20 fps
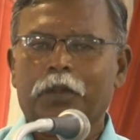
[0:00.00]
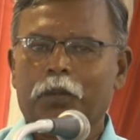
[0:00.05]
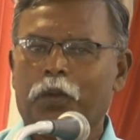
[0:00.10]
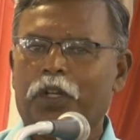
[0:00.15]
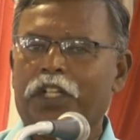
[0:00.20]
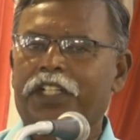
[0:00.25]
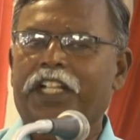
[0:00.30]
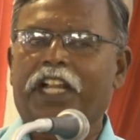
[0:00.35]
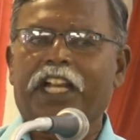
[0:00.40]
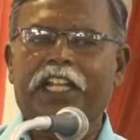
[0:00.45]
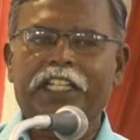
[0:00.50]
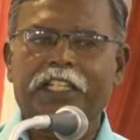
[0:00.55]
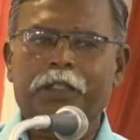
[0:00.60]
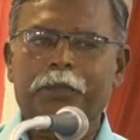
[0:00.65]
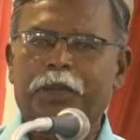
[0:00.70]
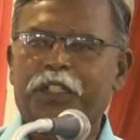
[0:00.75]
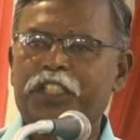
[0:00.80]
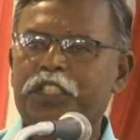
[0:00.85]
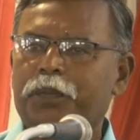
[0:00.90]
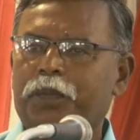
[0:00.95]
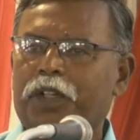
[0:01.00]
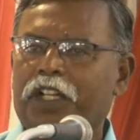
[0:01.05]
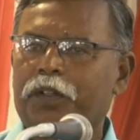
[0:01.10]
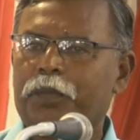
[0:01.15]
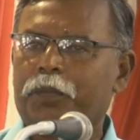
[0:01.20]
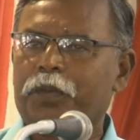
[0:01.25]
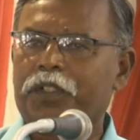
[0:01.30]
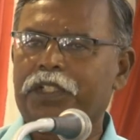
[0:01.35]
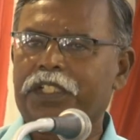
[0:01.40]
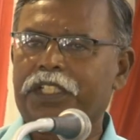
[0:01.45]
ஒரு தாலியை பிரித்து
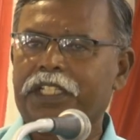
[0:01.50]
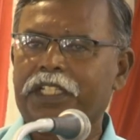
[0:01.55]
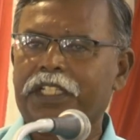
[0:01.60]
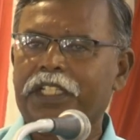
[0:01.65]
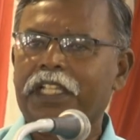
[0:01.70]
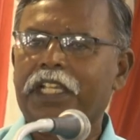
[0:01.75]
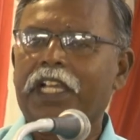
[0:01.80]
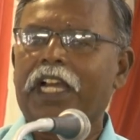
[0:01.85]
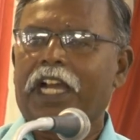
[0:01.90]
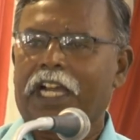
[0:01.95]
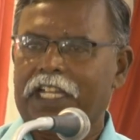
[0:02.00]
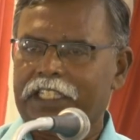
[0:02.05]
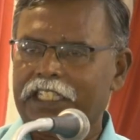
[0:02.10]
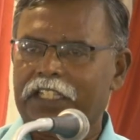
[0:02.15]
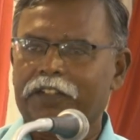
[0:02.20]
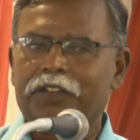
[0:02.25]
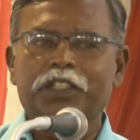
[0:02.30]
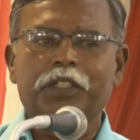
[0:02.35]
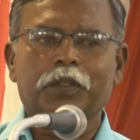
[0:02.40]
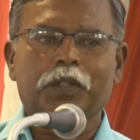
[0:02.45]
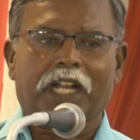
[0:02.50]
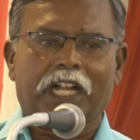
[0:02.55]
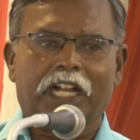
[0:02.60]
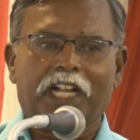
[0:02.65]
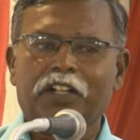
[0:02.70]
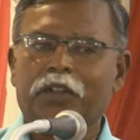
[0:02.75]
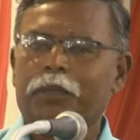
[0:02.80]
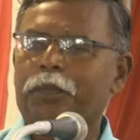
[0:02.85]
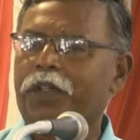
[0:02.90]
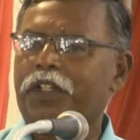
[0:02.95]
பார்க்கும்போது அதில் வந்து ஒரு
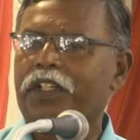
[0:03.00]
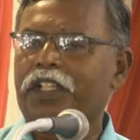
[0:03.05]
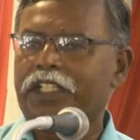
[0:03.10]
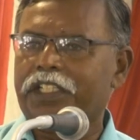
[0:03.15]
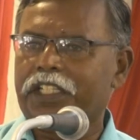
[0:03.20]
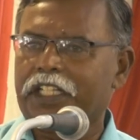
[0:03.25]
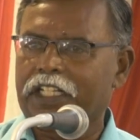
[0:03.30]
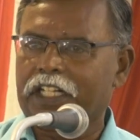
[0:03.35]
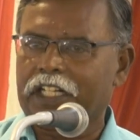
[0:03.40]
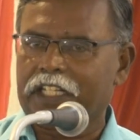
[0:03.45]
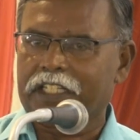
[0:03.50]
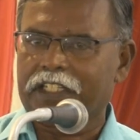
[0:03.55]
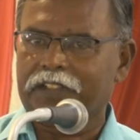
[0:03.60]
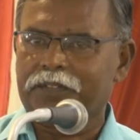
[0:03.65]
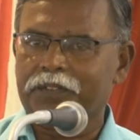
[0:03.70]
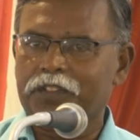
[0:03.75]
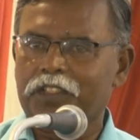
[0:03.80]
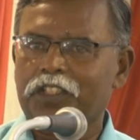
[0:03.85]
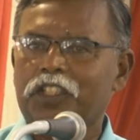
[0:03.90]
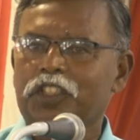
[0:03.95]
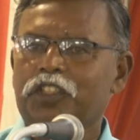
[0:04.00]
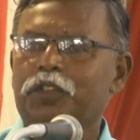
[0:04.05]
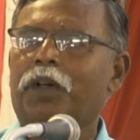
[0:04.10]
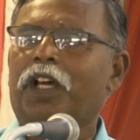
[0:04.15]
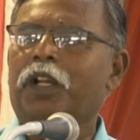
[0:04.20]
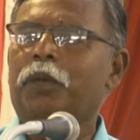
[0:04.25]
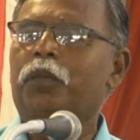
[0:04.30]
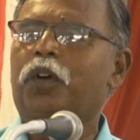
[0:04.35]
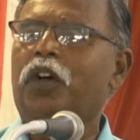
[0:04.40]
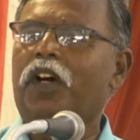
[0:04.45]
ஆணும் பெண்ணும் இருந்திருக்கிறாங்க
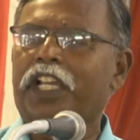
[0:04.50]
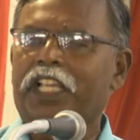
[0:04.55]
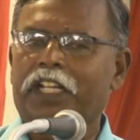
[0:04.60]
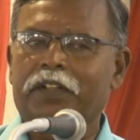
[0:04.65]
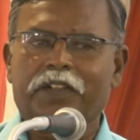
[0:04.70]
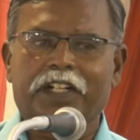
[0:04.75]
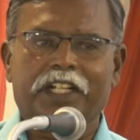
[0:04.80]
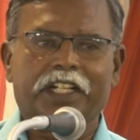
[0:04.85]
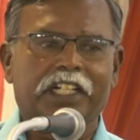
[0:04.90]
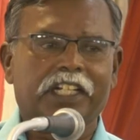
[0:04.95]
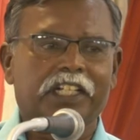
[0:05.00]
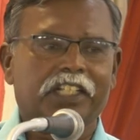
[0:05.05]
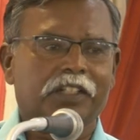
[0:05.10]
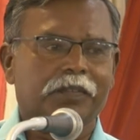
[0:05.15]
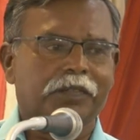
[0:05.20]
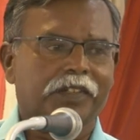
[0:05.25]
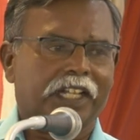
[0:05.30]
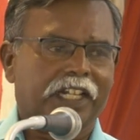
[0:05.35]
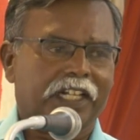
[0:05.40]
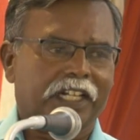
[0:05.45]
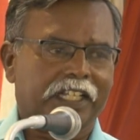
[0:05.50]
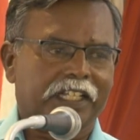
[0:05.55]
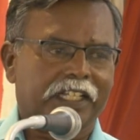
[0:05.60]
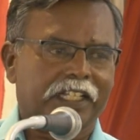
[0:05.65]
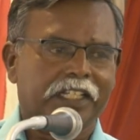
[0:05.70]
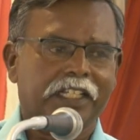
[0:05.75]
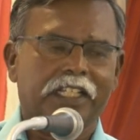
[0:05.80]
சுமார் மூவாயிரம் வருடங்களுக்கு முன்னால்